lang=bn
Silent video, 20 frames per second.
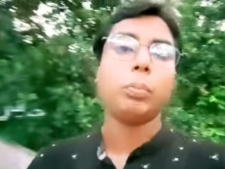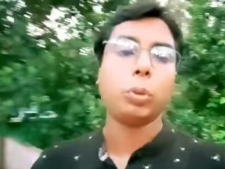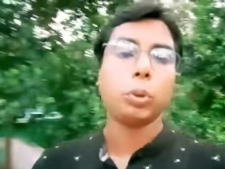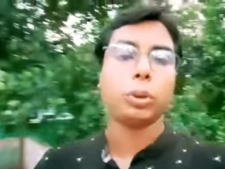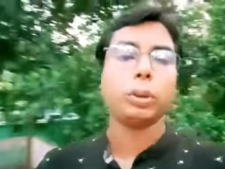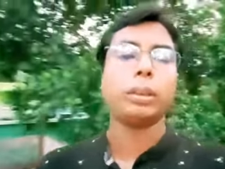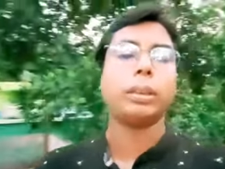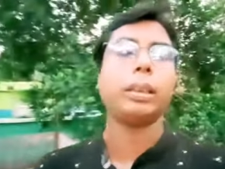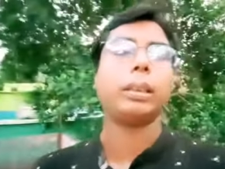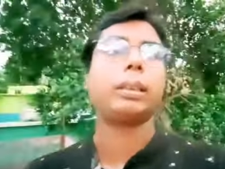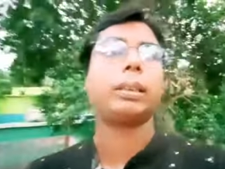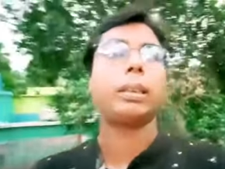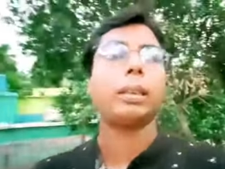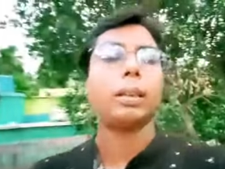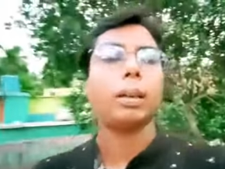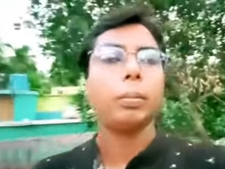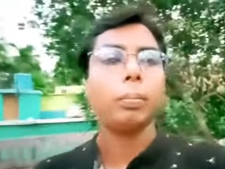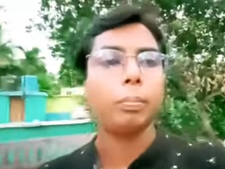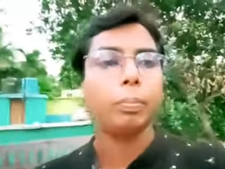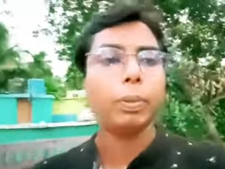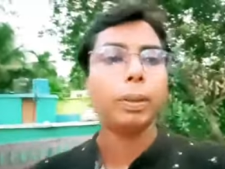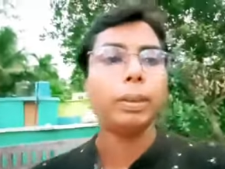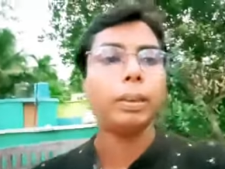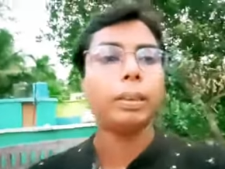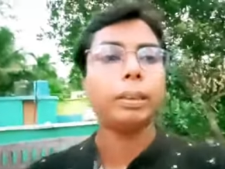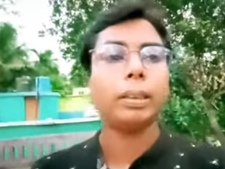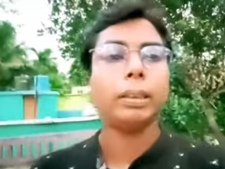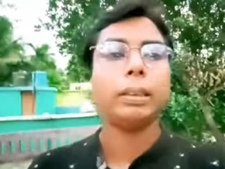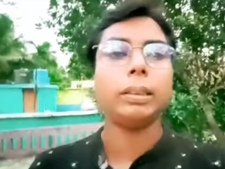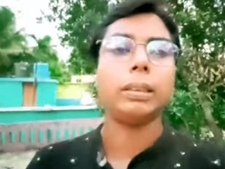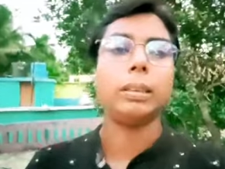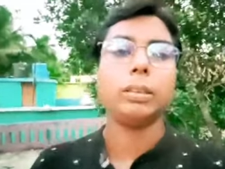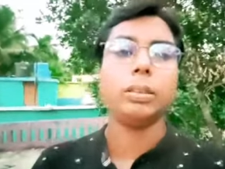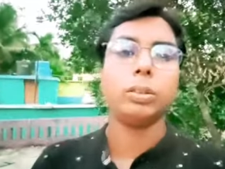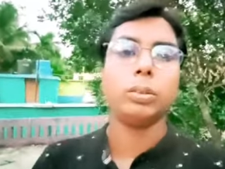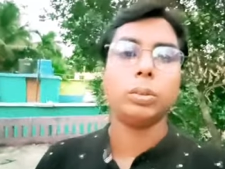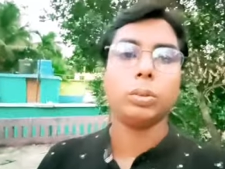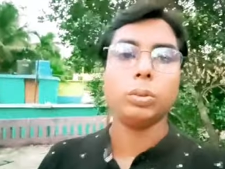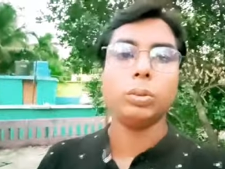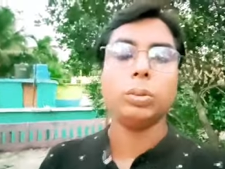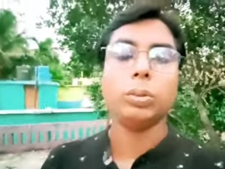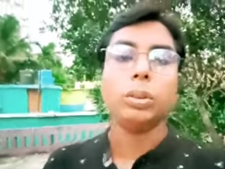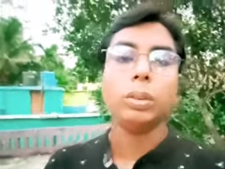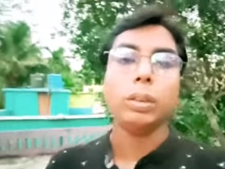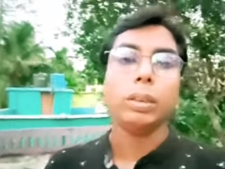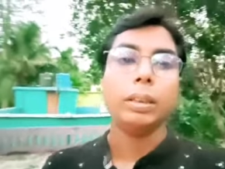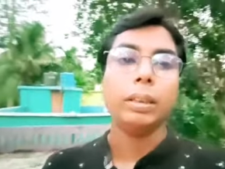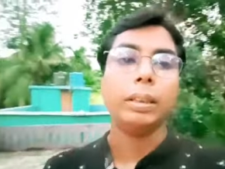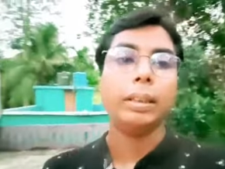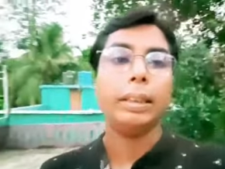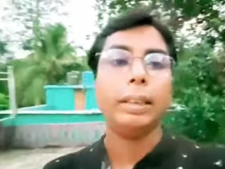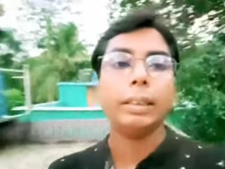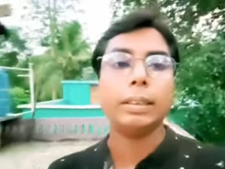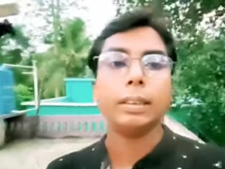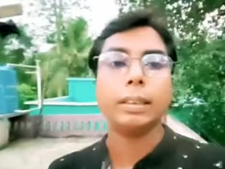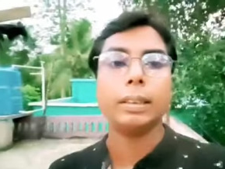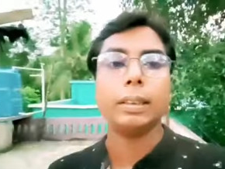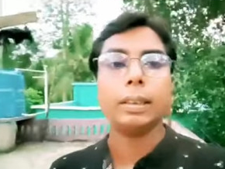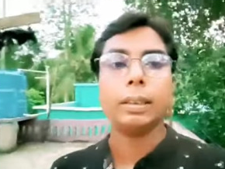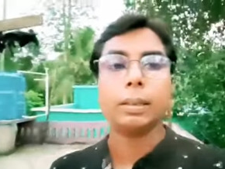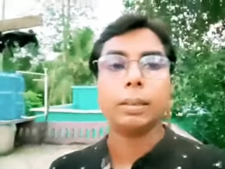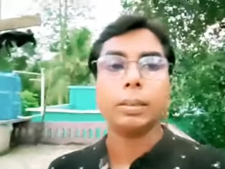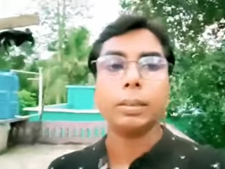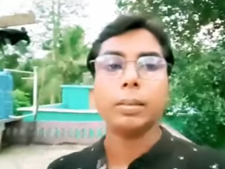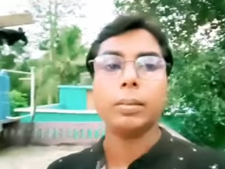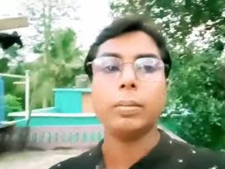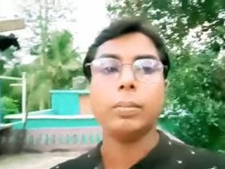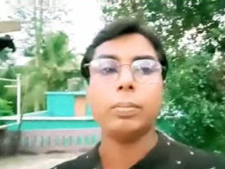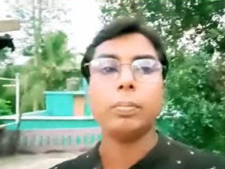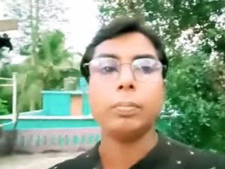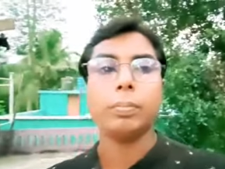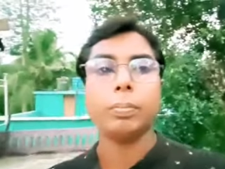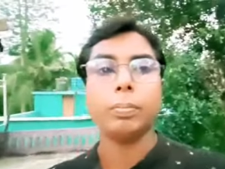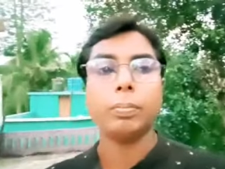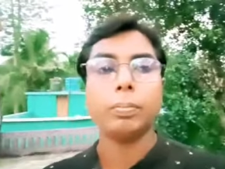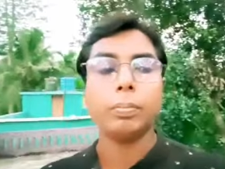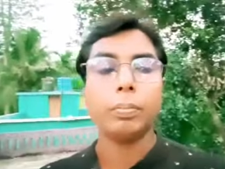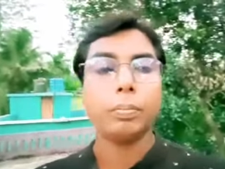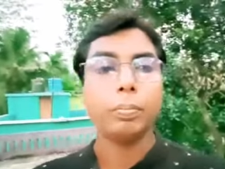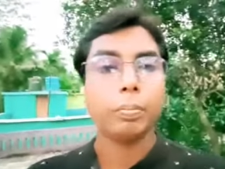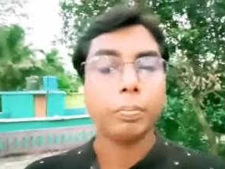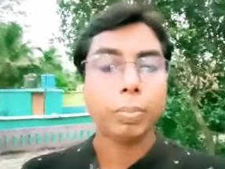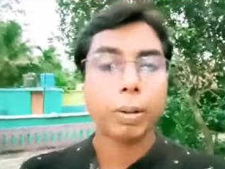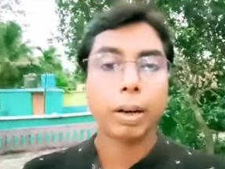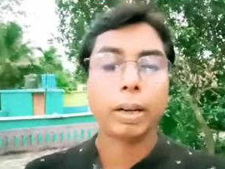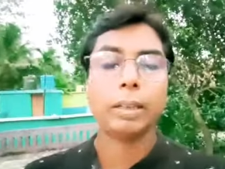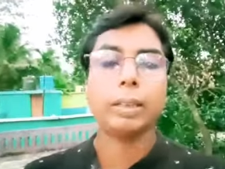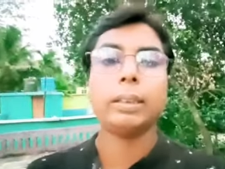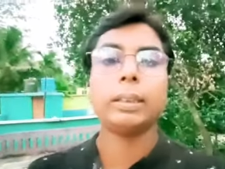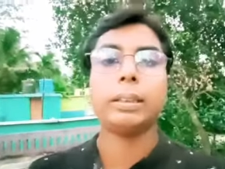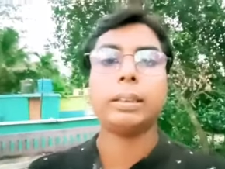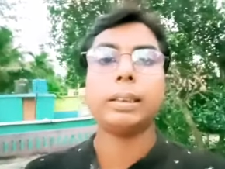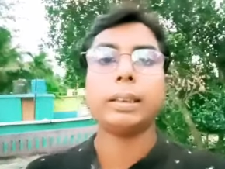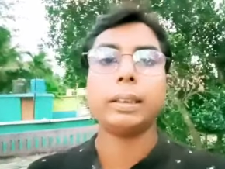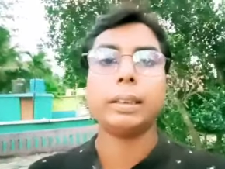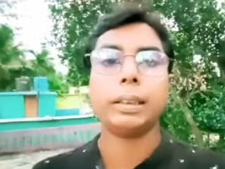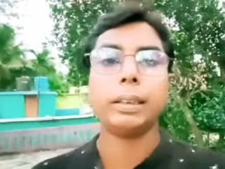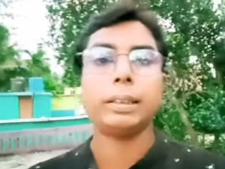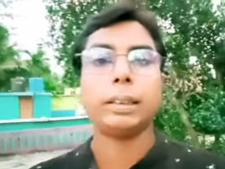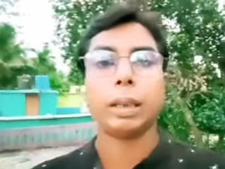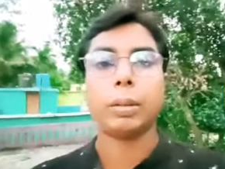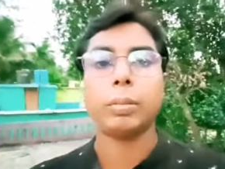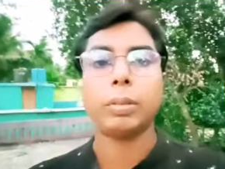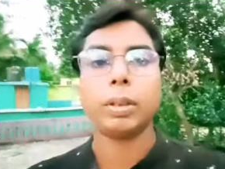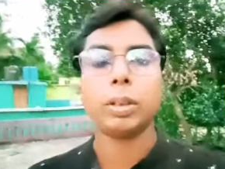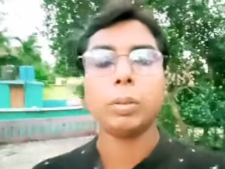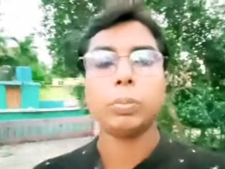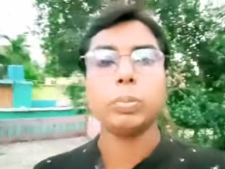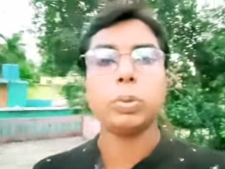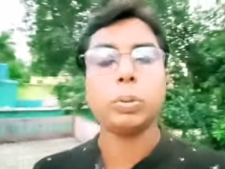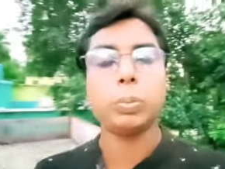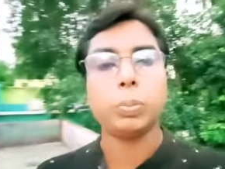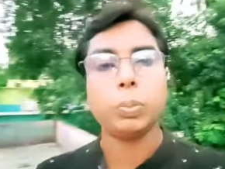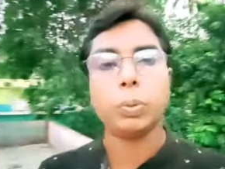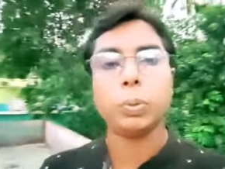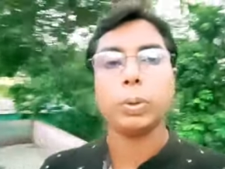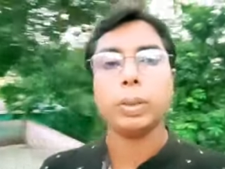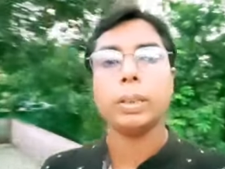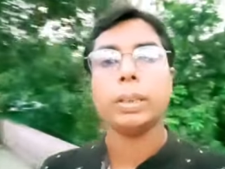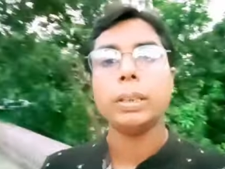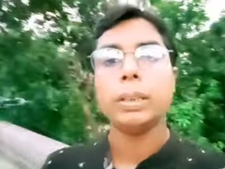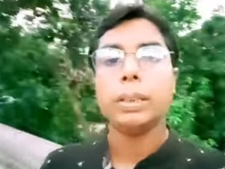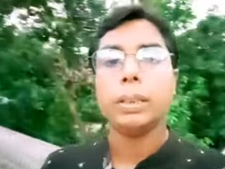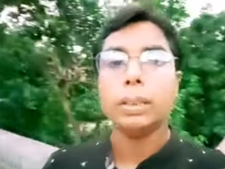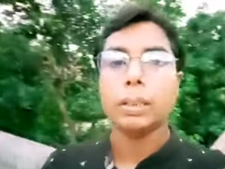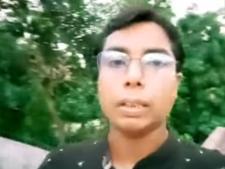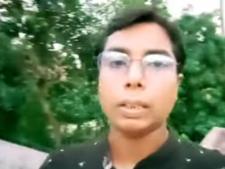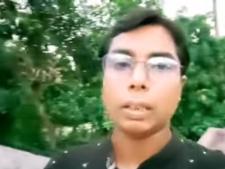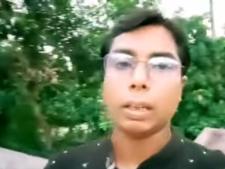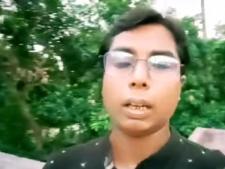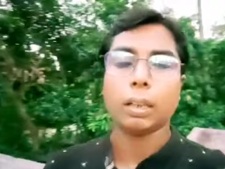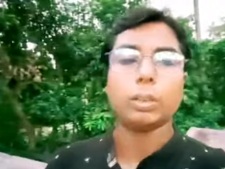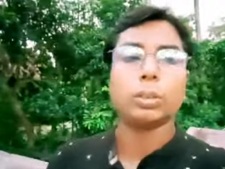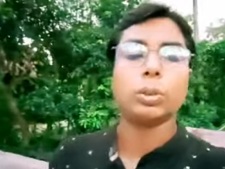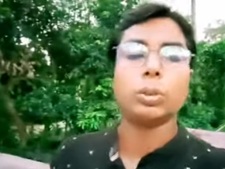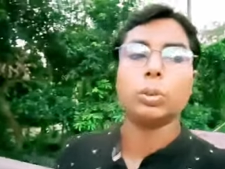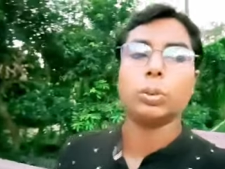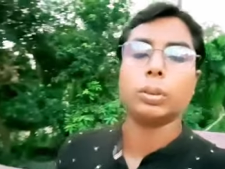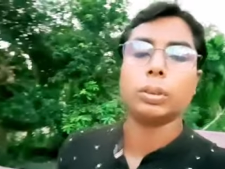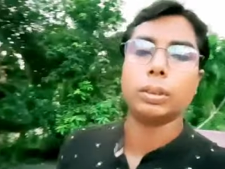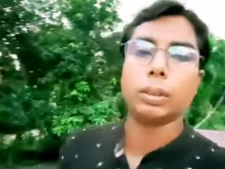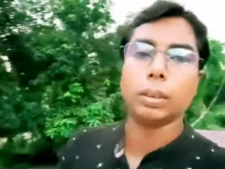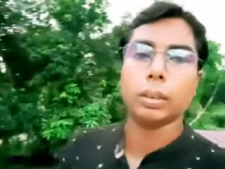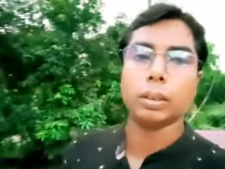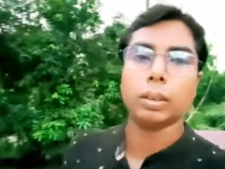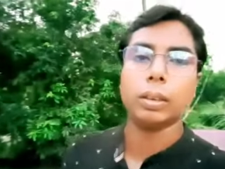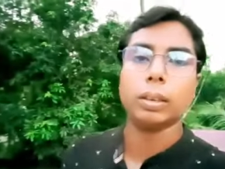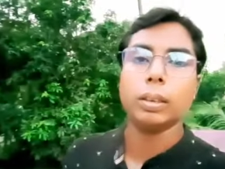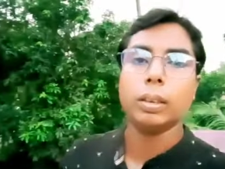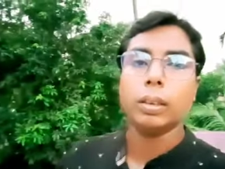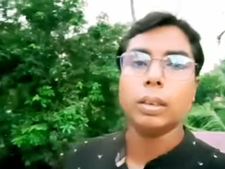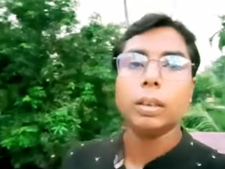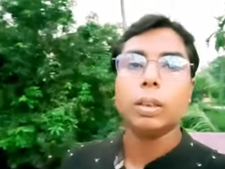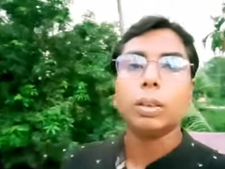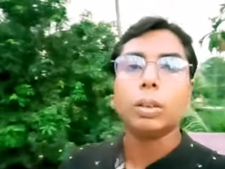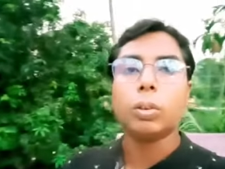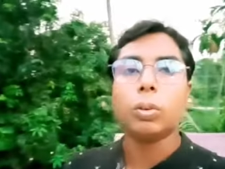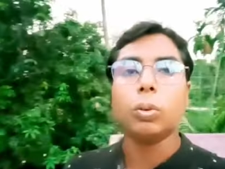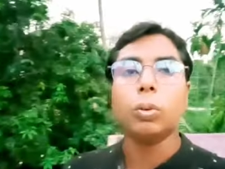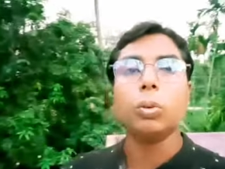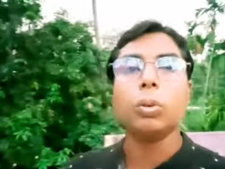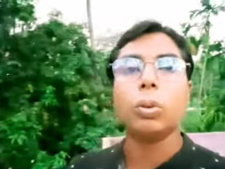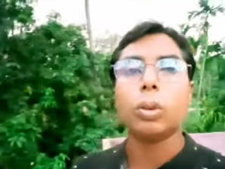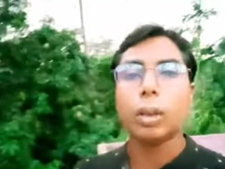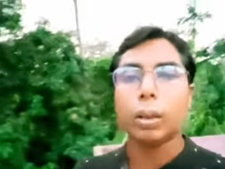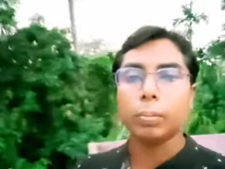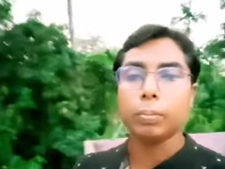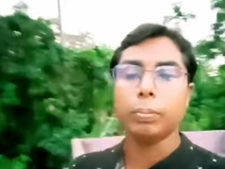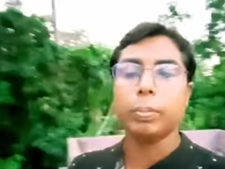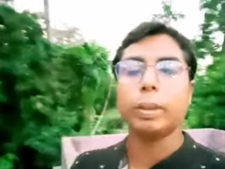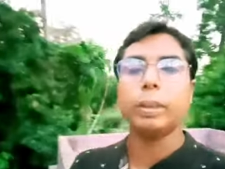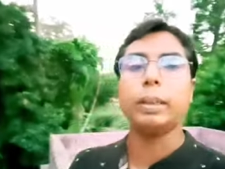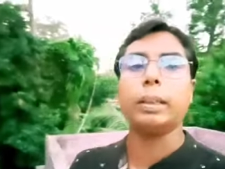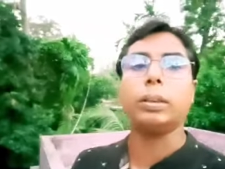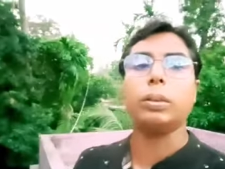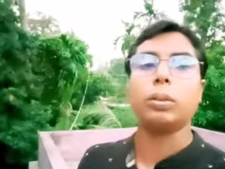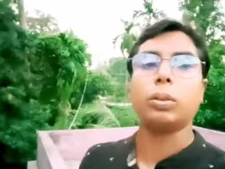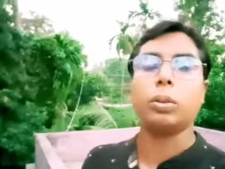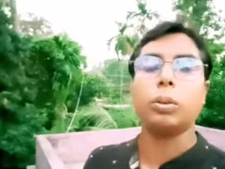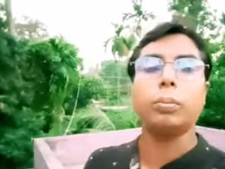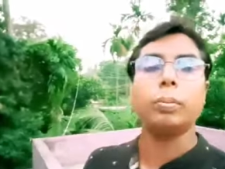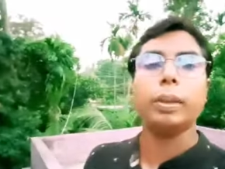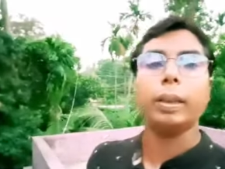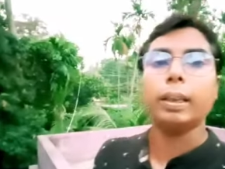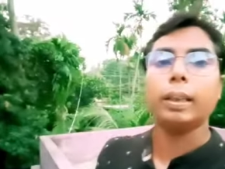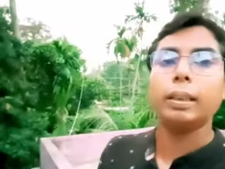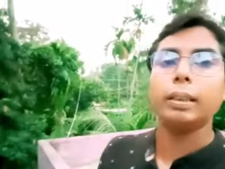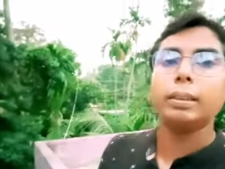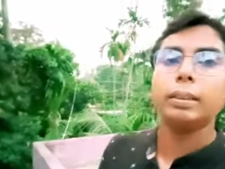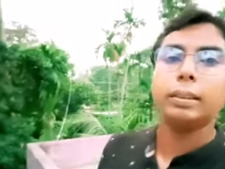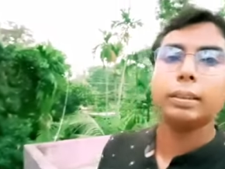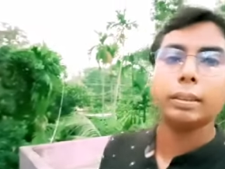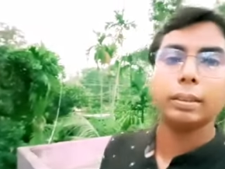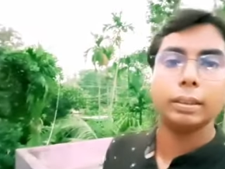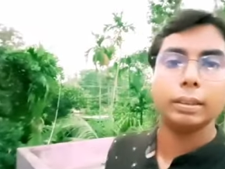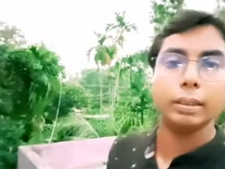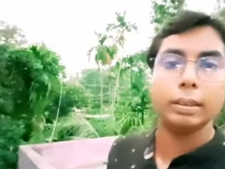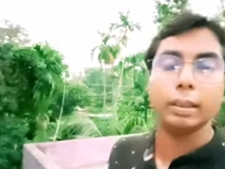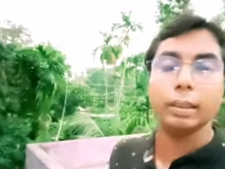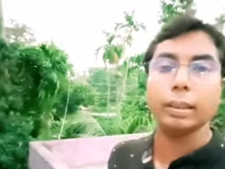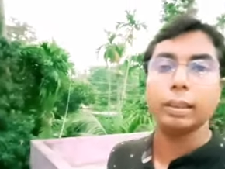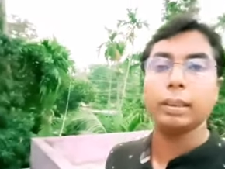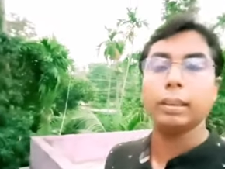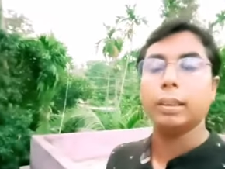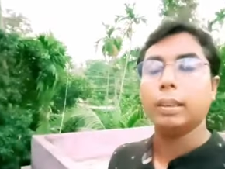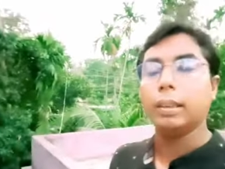প্রত্যেকটা কোম্পানিতেই কিন্তু নিজেদের বাড়ির থেকে জামাকাপড় পরে কাজ করতে হয় কোনো কোম্পানি এরকম নেই যে